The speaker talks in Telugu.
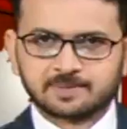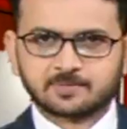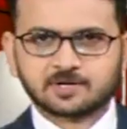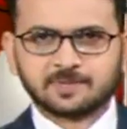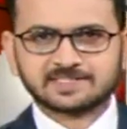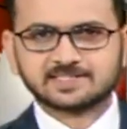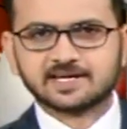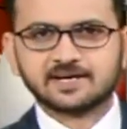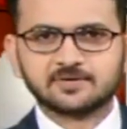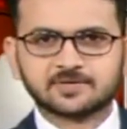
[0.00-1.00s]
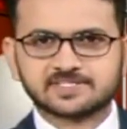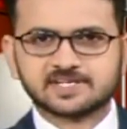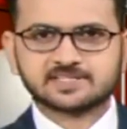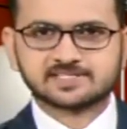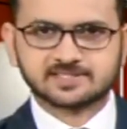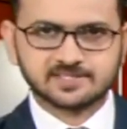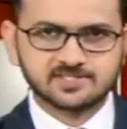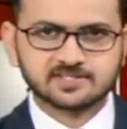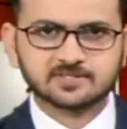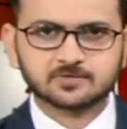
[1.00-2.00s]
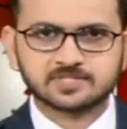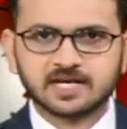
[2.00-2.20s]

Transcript: ప్రముఖ పాత్రికేయుడు రచయిత సతీష్ చంద్రకు